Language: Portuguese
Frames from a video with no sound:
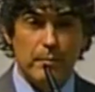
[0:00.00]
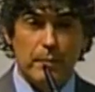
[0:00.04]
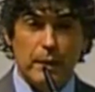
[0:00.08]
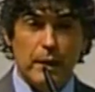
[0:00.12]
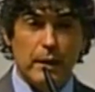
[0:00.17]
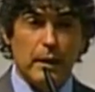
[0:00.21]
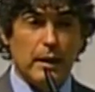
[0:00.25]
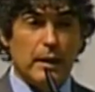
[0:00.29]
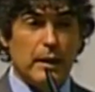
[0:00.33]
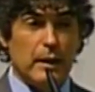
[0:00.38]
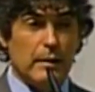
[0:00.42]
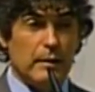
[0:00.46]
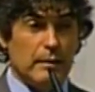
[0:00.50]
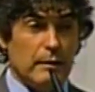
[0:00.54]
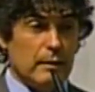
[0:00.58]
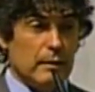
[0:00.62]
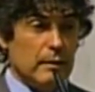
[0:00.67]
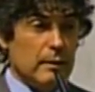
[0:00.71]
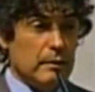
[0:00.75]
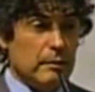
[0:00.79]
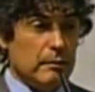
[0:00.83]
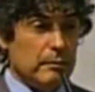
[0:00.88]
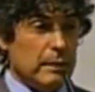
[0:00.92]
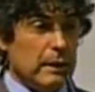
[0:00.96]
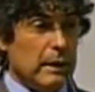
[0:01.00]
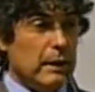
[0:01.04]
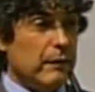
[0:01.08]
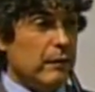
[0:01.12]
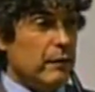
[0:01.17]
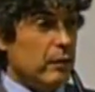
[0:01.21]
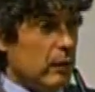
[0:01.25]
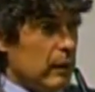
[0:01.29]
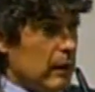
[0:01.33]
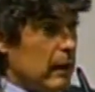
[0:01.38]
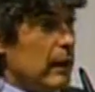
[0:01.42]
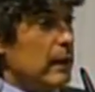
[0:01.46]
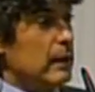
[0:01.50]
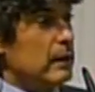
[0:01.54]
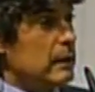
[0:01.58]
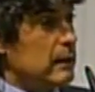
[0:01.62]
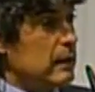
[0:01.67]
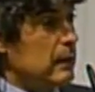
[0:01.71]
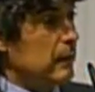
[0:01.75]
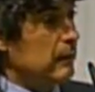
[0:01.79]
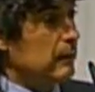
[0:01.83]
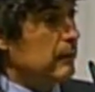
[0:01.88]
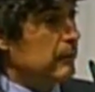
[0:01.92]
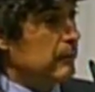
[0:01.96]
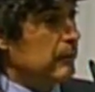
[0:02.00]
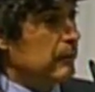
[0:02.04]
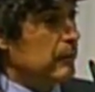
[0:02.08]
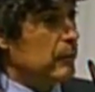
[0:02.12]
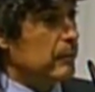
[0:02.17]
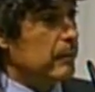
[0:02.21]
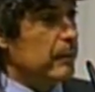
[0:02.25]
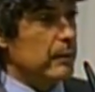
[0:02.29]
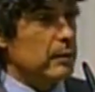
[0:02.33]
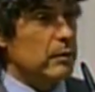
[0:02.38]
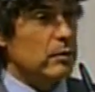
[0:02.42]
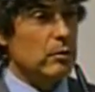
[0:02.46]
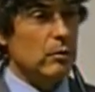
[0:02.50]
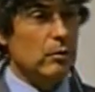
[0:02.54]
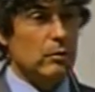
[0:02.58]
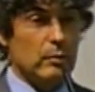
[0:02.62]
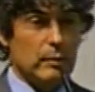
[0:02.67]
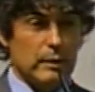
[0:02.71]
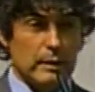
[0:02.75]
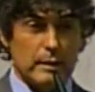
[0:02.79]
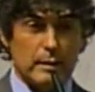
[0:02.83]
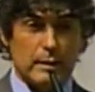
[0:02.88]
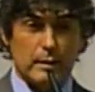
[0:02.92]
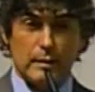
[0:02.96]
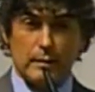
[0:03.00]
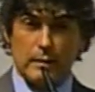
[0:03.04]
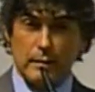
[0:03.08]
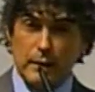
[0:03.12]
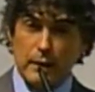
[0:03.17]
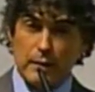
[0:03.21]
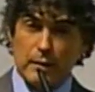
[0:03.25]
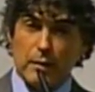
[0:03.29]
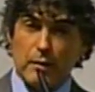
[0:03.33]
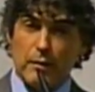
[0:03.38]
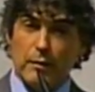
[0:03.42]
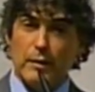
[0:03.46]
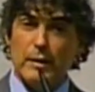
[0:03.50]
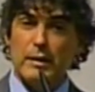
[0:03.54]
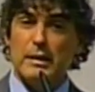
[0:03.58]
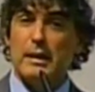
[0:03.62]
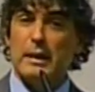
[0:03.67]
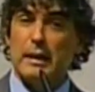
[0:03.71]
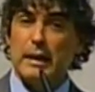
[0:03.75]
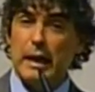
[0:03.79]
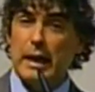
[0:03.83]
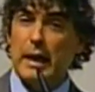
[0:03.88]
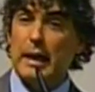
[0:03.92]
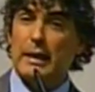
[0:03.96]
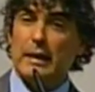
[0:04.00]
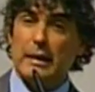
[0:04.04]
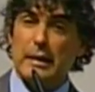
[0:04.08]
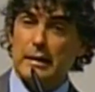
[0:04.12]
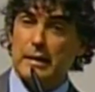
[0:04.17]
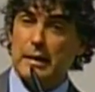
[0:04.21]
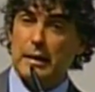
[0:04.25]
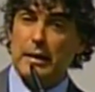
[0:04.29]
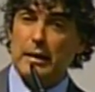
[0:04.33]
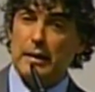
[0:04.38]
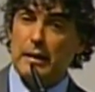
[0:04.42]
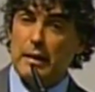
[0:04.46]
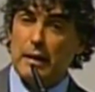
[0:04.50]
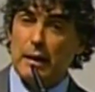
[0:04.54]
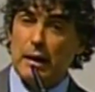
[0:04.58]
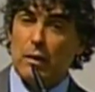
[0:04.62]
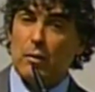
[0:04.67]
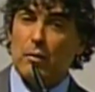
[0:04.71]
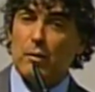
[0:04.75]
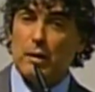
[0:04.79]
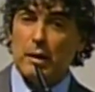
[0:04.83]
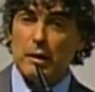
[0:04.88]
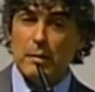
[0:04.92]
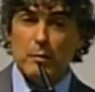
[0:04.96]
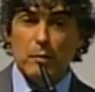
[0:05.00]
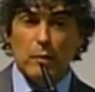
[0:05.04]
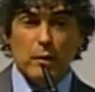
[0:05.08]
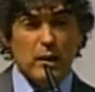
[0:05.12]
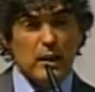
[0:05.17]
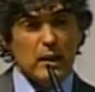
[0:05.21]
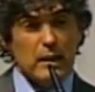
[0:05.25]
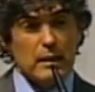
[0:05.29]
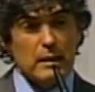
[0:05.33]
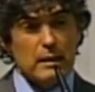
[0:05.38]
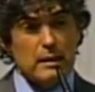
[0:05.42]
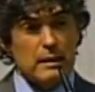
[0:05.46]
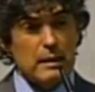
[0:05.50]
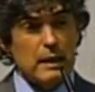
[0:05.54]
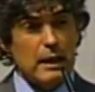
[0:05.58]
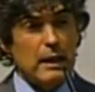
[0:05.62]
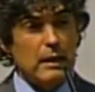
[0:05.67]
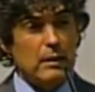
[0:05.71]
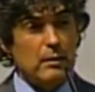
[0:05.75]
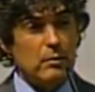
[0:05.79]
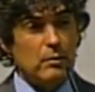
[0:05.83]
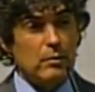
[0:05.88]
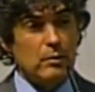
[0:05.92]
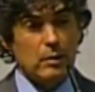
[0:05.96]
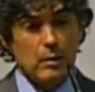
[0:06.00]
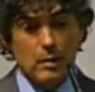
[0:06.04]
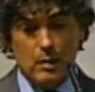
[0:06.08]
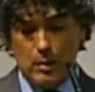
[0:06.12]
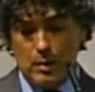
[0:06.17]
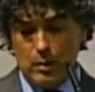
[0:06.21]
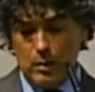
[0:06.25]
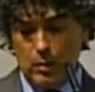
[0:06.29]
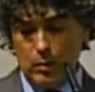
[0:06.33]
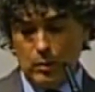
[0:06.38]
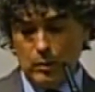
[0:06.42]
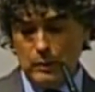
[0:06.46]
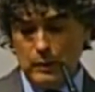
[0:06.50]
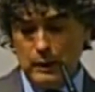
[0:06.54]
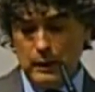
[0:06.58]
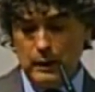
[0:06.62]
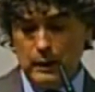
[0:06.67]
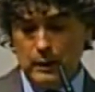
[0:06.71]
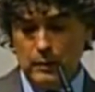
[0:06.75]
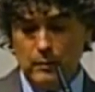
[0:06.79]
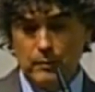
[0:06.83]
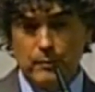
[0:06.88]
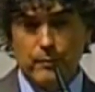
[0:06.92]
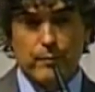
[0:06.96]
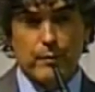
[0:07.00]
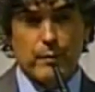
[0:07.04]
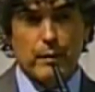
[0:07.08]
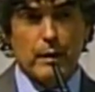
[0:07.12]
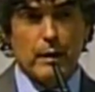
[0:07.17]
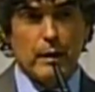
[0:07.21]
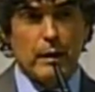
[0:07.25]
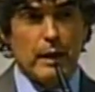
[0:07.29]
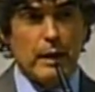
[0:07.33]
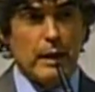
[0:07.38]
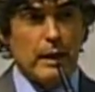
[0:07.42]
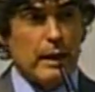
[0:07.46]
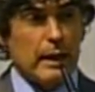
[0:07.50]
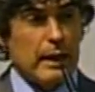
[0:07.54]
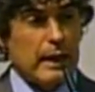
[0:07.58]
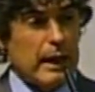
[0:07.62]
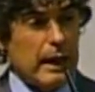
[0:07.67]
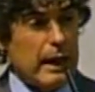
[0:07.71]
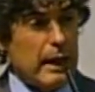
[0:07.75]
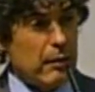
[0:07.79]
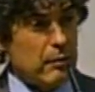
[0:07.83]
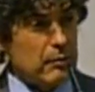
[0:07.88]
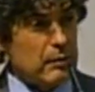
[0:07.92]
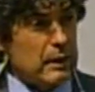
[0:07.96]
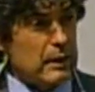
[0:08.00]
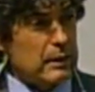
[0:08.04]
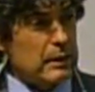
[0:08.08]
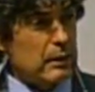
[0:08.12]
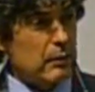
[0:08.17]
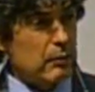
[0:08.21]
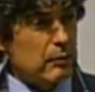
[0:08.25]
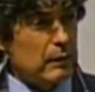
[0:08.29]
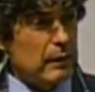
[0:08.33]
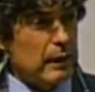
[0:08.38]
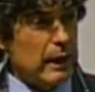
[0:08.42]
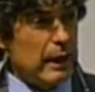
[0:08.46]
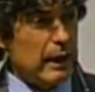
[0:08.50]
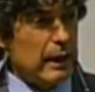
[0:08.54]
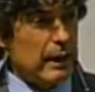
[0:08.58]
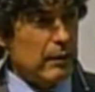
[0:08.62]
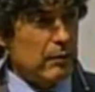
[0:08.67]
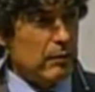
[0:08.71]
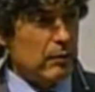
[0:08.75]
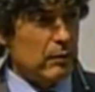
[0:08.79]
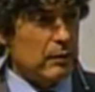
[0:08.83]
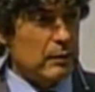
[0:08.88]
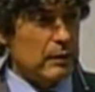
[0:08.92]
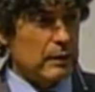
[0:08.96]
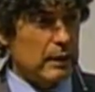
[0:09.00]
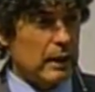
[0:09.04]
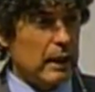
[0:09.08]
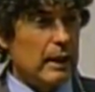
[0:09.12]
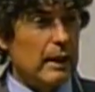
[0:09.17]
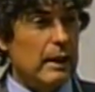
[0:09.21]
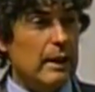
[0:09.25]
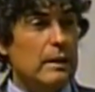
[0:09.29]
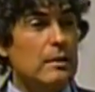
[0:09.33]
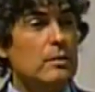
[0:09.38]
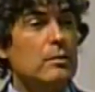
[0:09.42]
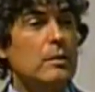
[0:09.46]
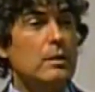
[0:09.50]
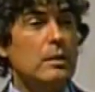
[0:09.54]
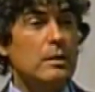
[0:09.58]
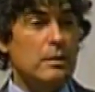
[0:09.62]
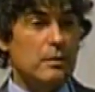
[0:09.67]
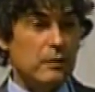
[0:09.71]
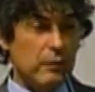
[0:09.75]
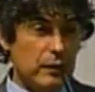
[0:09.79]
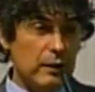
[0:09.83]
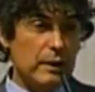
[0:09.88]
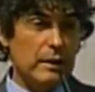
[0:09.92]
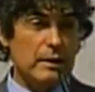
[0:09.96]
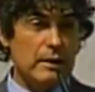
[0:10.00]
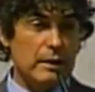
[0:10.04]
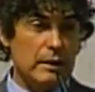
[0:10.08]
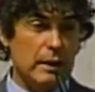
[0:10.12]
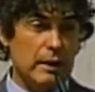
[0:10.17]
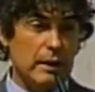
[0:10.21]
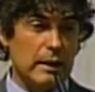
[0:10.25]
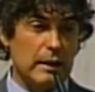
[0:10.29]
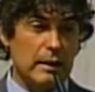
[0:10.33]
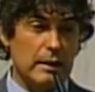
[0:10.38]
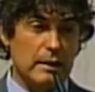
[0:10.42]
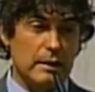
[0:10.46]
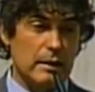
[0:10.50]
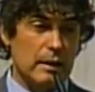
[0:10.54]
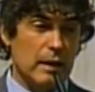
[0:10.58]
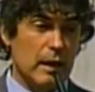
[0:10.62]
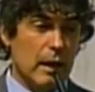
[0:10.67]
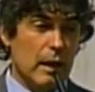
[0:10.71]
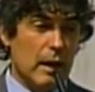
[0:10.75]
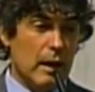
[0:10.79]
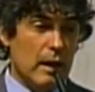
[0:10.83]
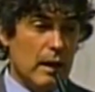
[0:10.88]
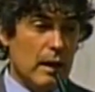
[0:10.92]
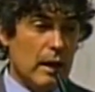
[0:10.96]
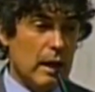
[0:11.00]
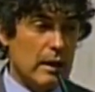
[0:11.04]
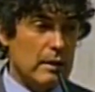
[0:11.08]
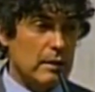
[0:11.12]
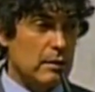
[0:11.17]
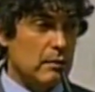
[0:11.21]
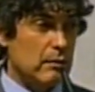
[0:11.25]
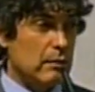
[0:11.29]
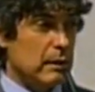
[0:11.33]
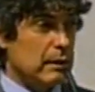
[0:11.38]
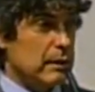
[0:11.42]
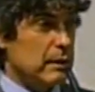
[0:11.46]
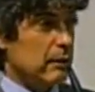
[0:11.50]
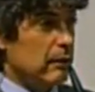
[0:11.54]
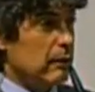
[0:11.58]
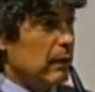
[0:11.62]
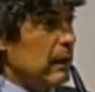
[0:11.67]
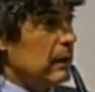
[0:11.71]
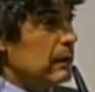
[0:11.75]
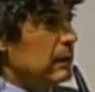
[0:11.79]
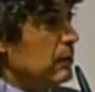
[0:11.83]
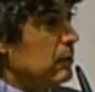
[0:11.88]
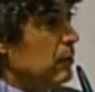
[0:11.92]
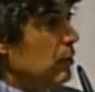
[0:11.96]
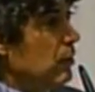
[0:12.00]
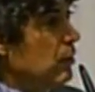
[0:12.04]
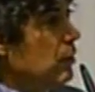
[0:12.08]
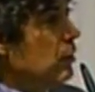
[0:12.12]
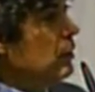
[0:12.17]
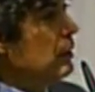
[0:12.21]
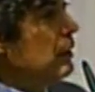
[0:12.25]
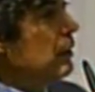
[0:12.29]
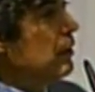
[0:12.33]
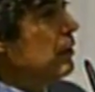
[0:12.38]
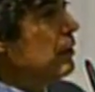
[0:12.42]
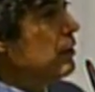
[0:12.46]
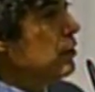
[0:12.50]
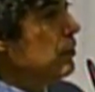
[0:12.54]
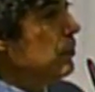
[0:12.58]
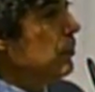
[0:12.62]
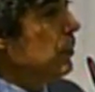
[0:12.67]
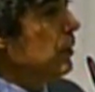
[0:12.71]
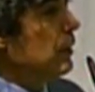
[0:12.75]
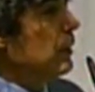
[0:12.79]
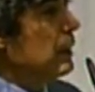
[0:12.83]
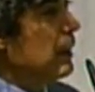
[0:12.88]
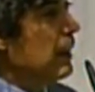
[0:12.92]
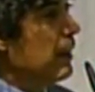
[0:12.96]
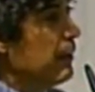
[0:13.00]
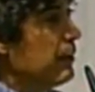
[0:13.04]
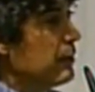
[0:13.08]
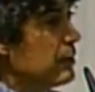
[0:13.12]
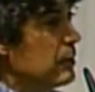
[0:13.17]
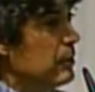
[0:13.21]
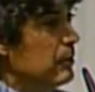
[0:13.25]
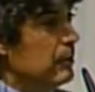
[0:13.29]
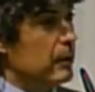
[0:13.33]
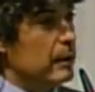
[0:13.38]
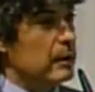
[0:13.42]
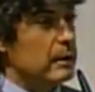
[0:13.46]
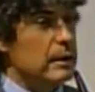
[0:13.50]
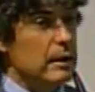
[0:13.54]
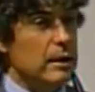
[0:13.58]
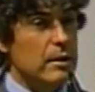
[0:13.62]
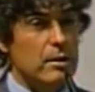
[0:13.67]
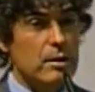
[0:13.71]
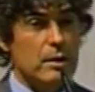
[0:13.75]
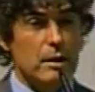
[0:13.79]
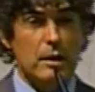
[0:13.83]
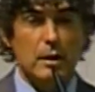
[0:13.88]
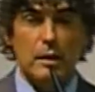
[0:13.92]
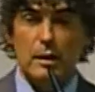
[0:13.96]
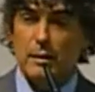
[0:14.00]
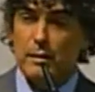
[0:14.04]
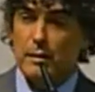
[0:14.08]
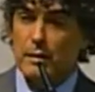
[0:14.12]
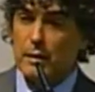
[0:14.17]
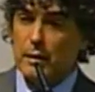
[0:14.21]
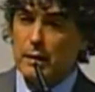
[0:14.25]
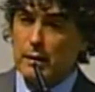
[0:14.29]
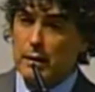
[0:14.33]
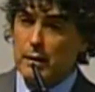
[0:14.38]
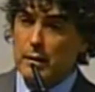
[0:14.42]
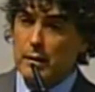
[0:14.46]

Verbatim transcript: pela, pela violência, por pessoas né, talvez ligadas a, ao crime organizado ou não, é, carros assaltados, agressões físicas. A situação lá se tornou tão insuportável, senhor presidente, que